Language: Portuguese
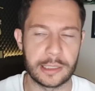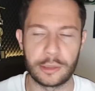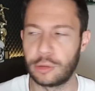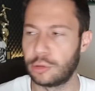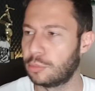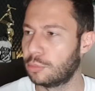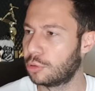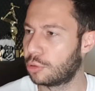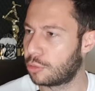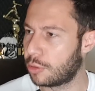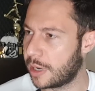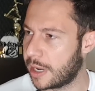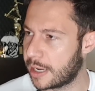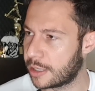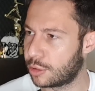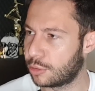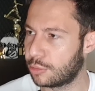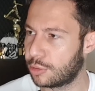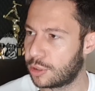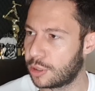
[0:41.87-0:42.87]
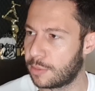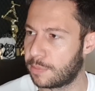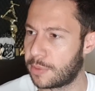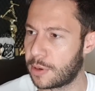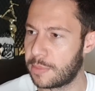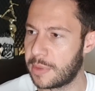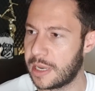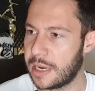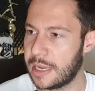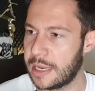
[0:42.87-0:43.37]
que todo mundo conhece o Luciano
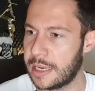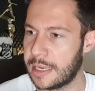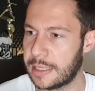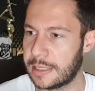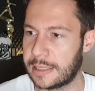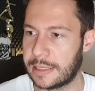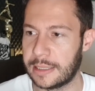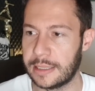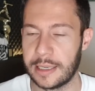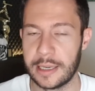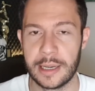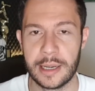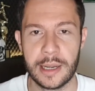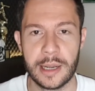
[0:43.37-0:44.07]
Palmeirense,